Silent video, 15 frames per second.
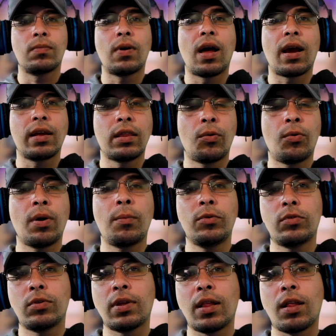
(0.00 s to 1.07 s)
Aquí te voy a
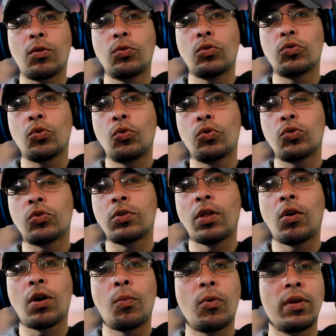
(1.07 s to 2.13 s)
mencionar algunos usos en
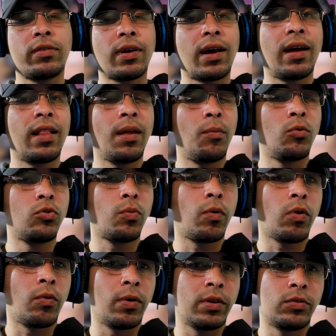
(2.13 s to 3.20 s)
los que puedes sacarle mucho
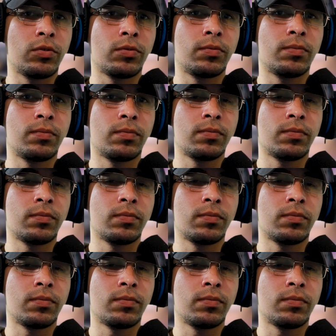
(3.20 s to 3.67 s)
provecho.